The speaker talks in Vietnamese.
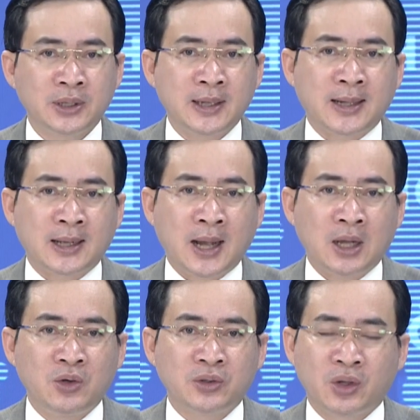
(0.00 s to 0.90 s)
khiến cảng
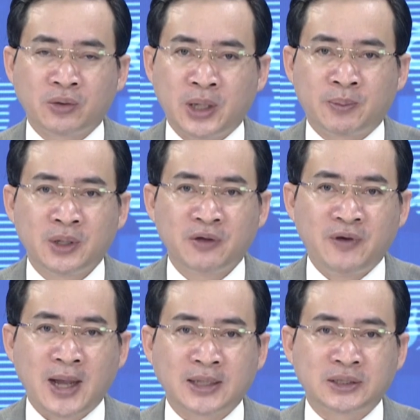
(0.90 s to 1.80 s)
cá luôn nhộn nhịp
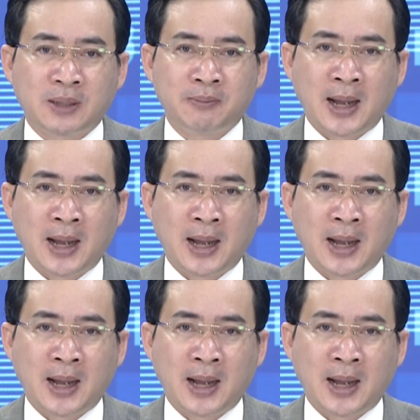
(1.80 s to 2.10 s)
với hàng trăm